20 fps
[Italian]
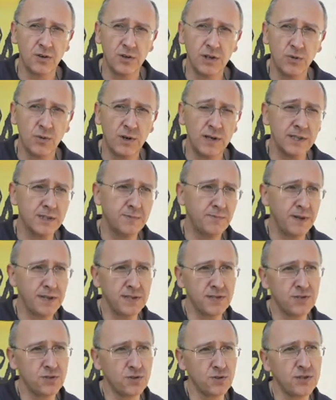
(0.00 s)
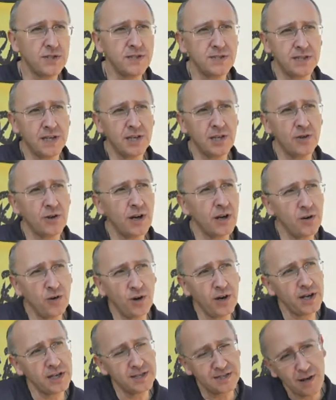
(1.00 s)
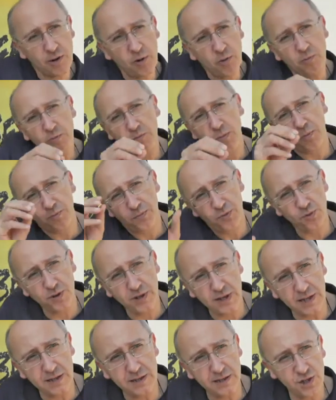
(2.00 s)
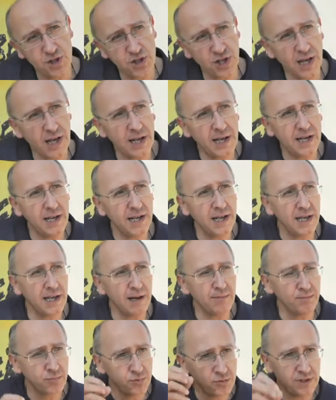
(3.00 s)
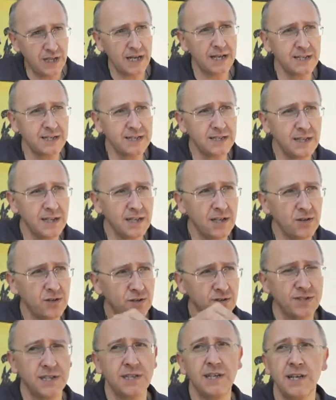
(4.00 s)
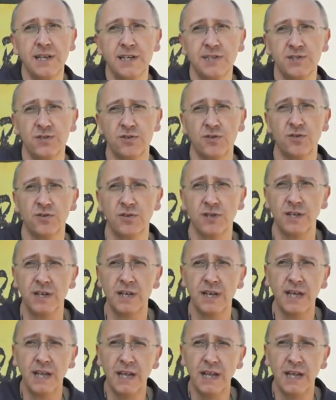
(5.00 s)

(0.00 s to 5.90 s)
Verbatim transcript: con i quali spesso insegnano a noi che siamo un po' più grandicelli a buttarsi nelle cose e nelle storie.